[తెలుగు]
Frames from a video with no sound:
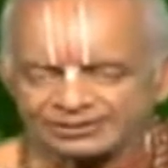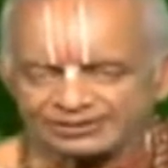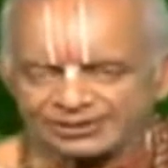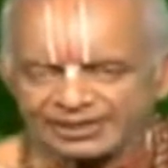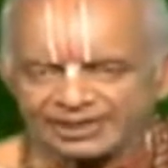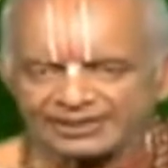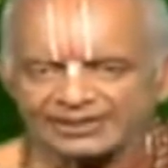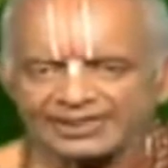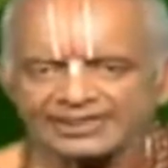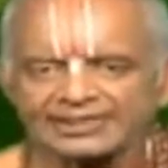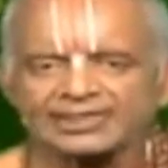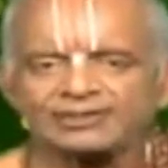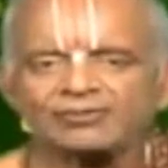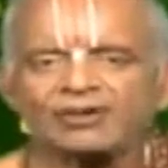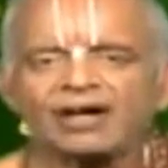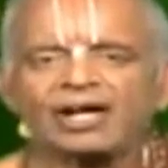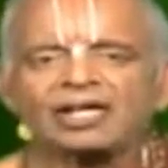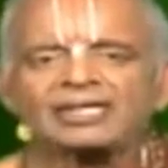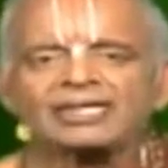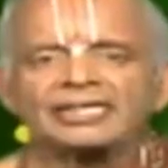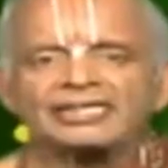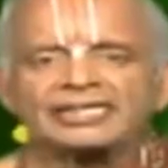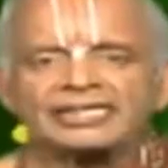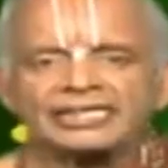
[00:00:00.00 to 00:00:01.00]
ఎదటి
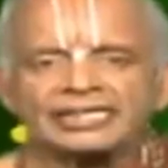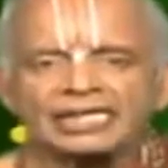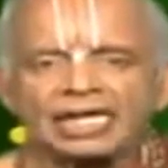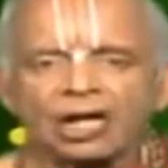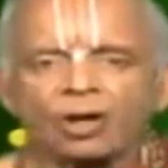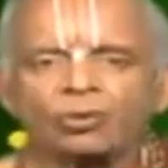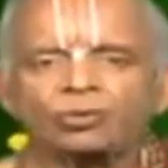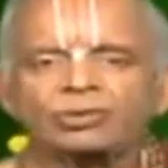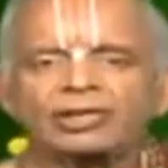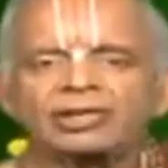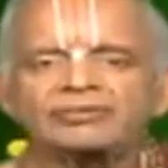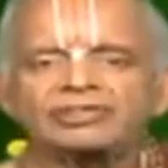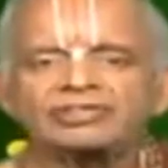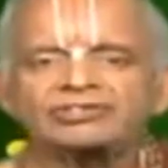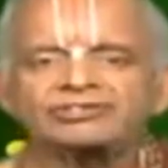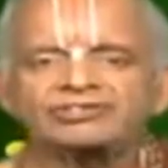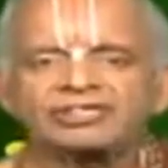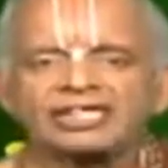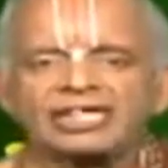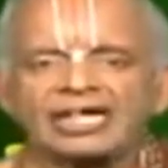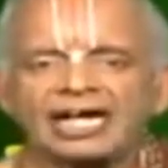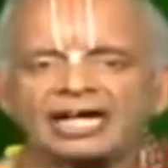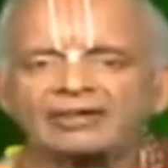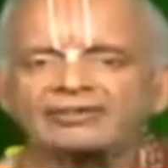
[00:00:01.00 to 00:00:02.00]
వాళ్ళని
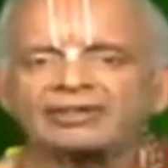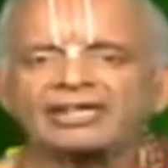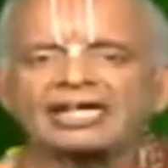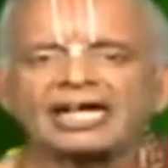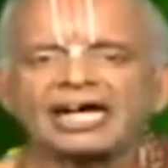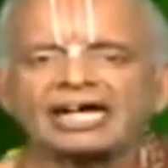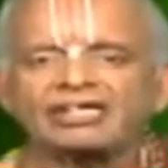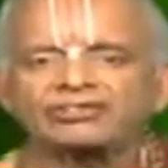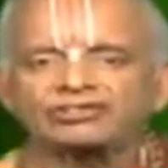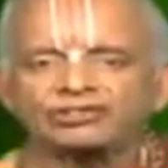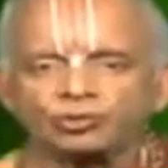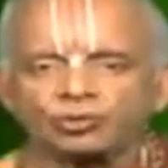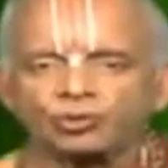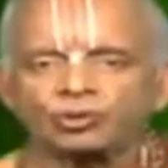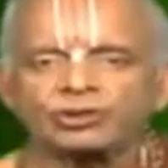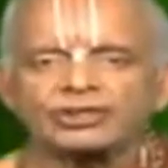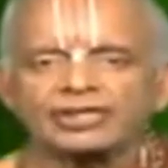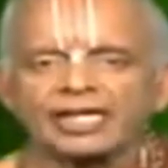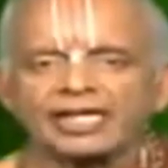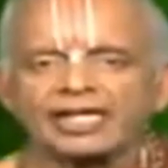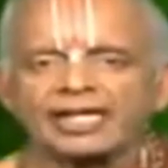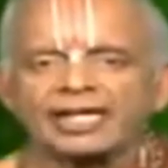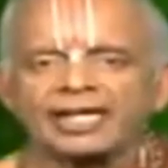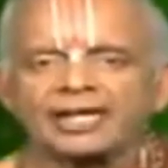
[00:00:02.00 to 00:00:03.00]
గౌరవించే అవకాశం
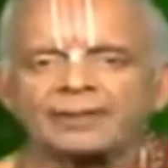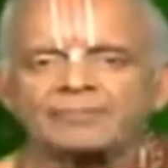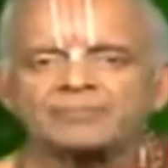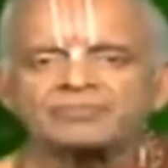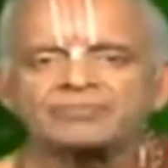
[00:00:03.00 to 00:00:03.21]
ఉండగా